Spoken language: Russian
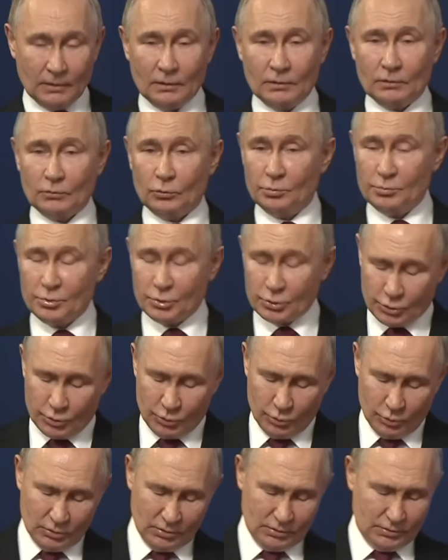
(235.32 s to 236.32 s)

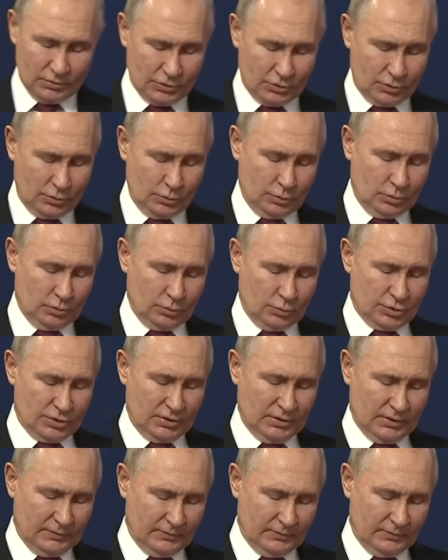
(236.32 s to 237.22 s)
Убежден, что уже